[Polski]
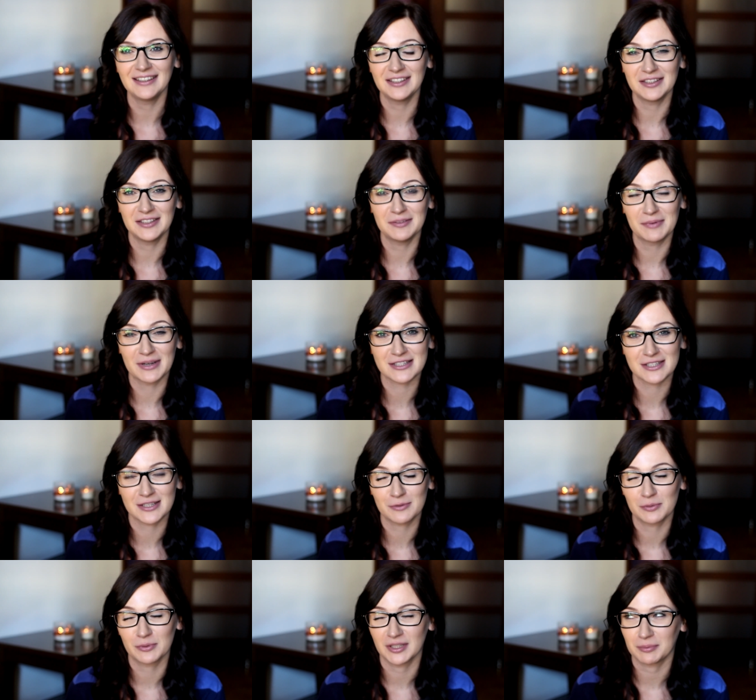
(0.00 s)
i, i bardzo
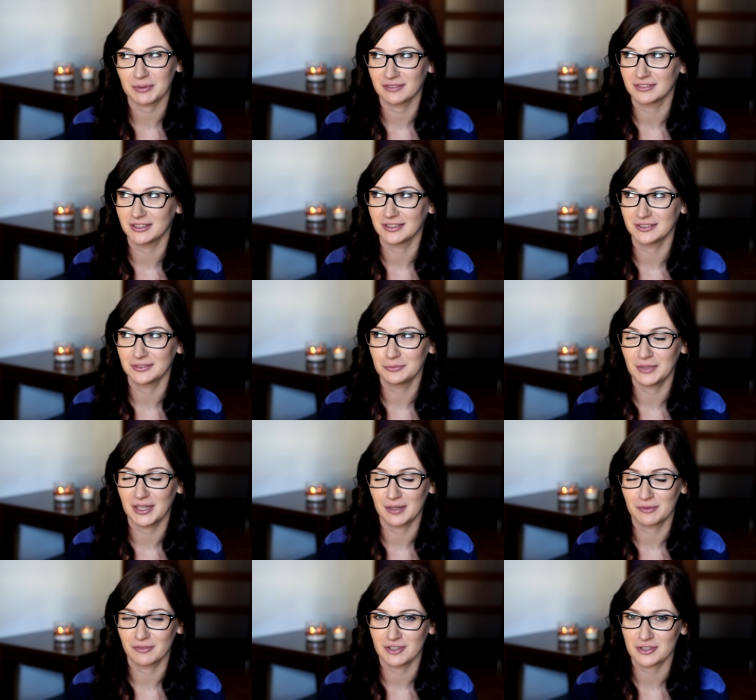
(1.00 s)
ją lubię, naprawdę
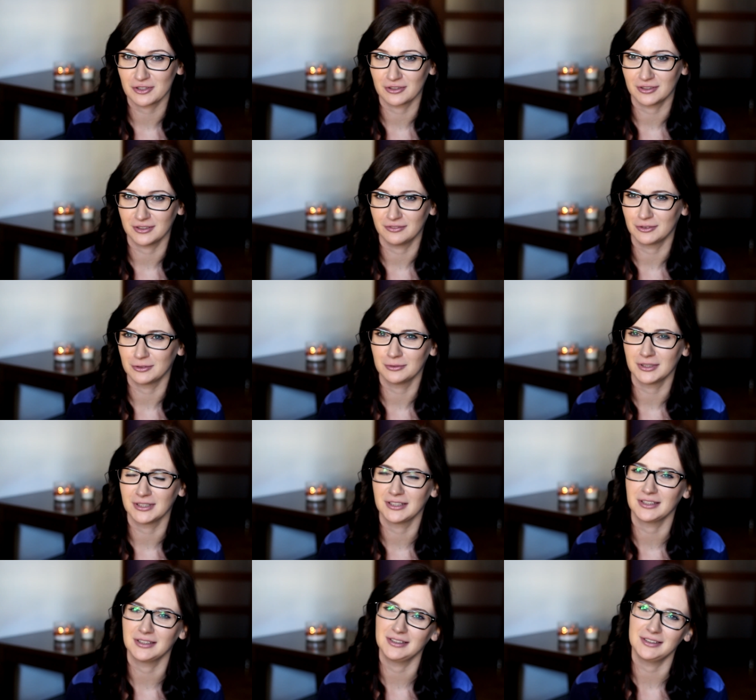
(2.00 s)
umiela mi wieczory i w ogóle
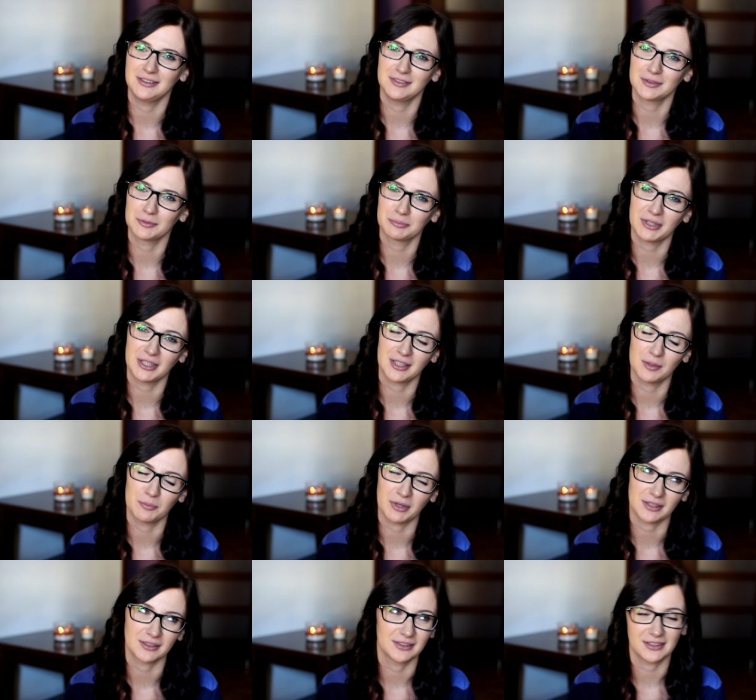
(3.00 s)
dnie i no, pięknie
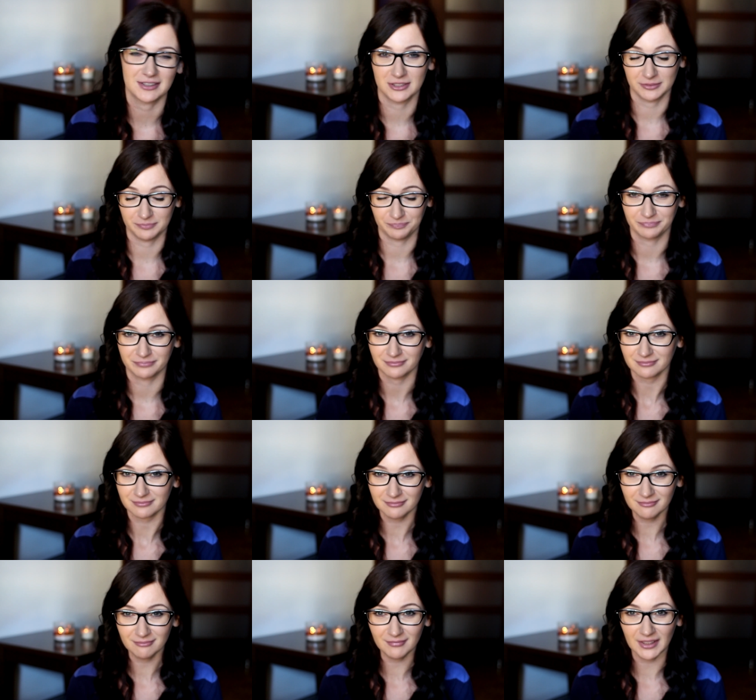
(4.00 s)
pachnie, także,
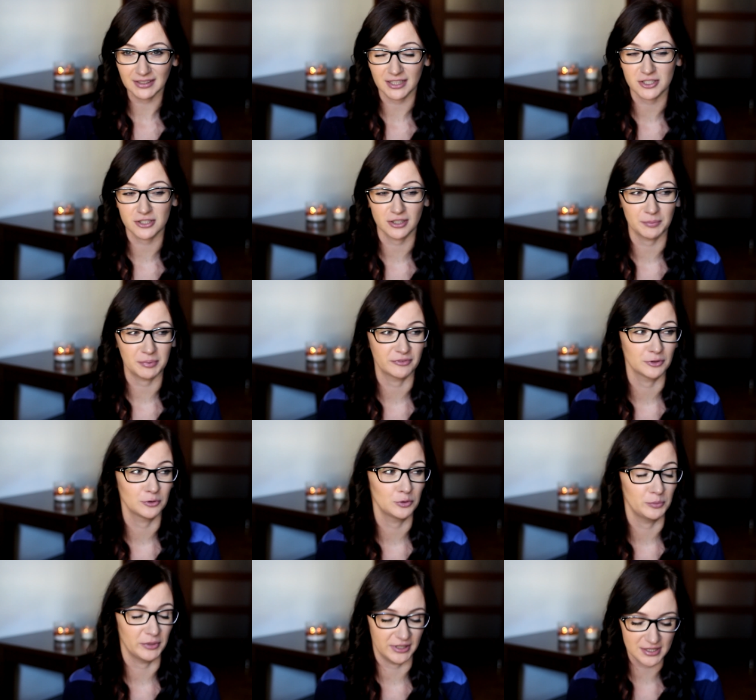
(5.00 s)
także to na pewno
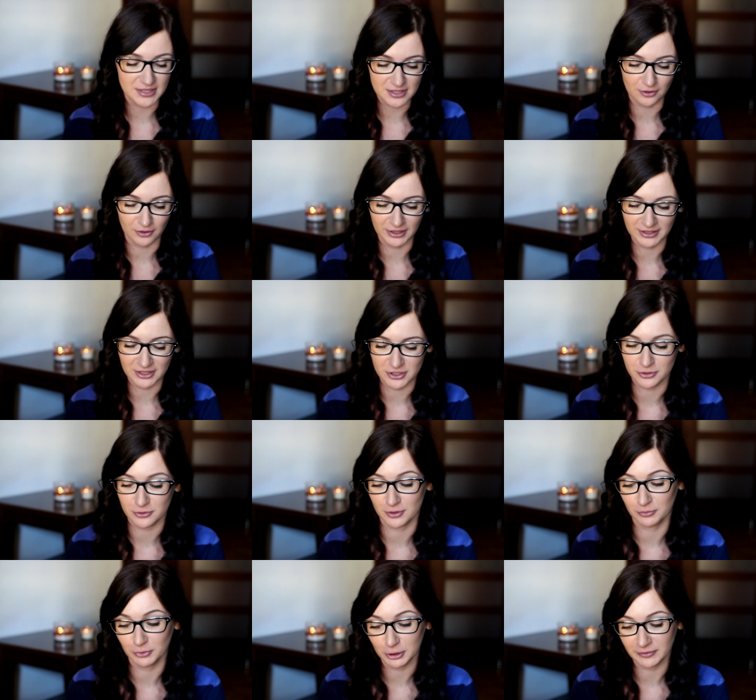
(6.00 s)
ulubieniec. I kolejna rzecz,
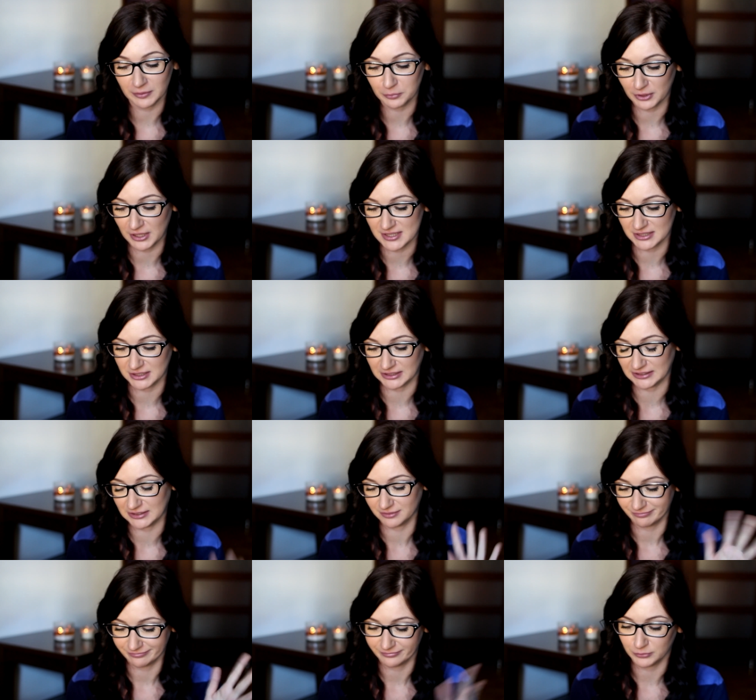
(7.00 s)
którą mogę Wam pokazać tak
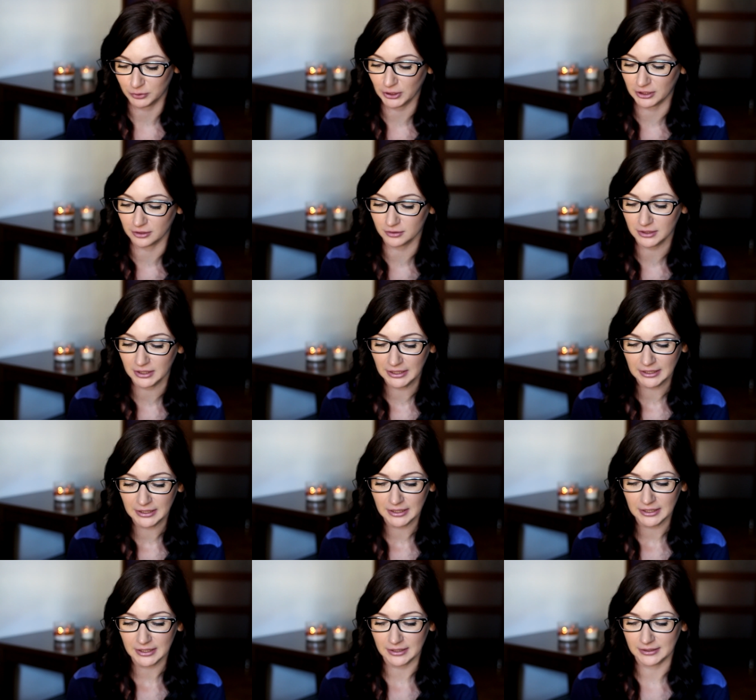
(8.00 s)
poniekąd,
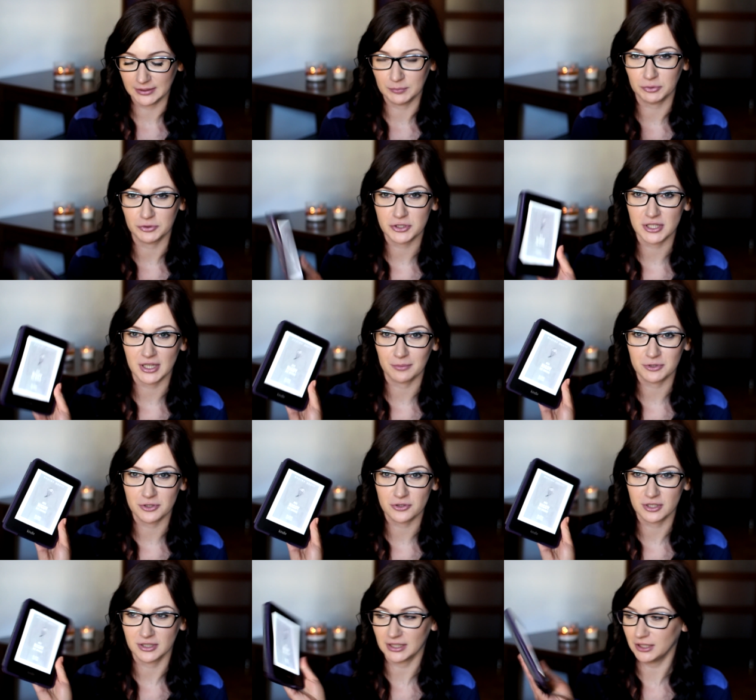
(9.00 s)
E, bo czytałam
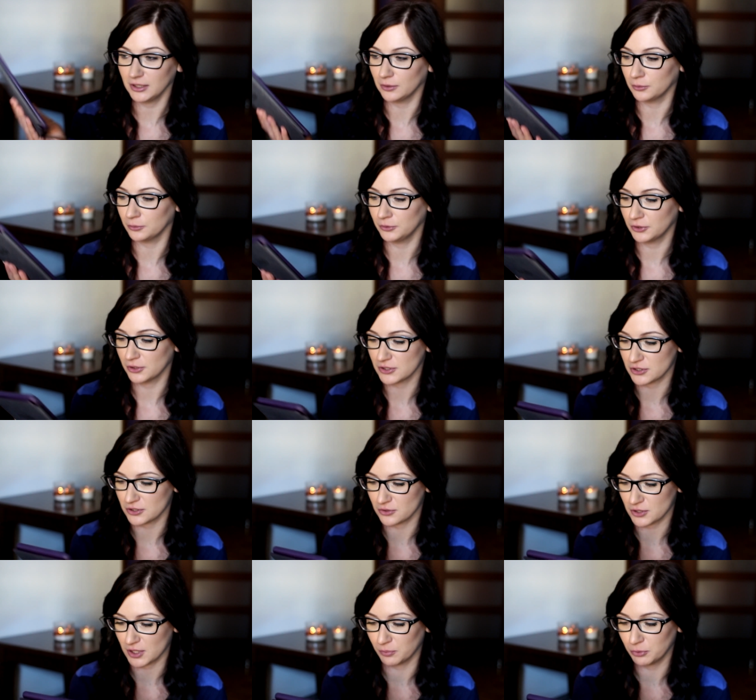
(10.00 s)
książkę na Kindle i to jest
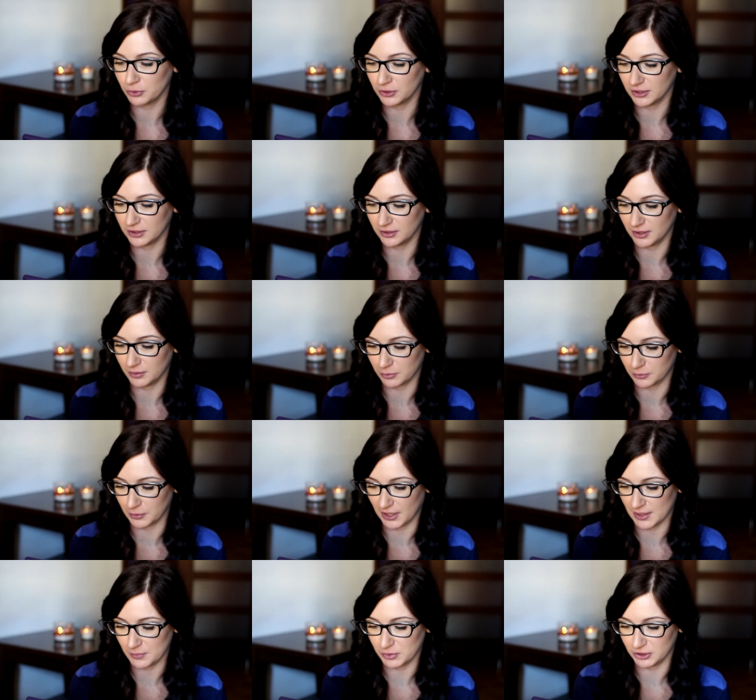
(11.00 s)
książka Bóg nigdy nie
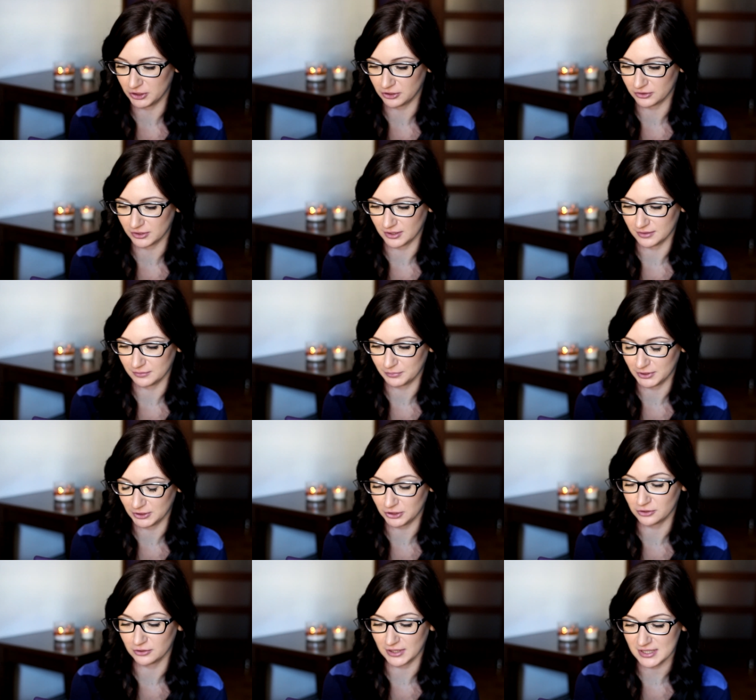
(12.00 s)
mruga, 50,
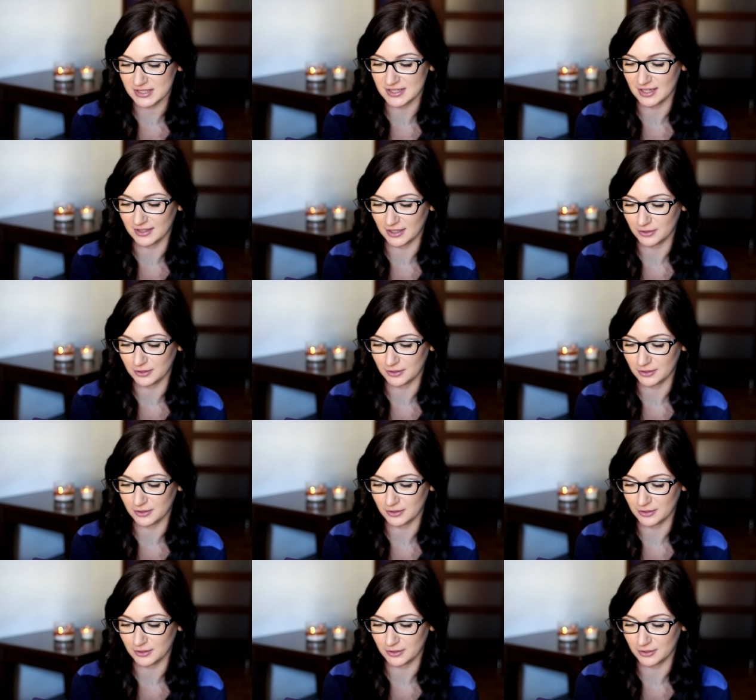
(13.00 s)
50 lekcji na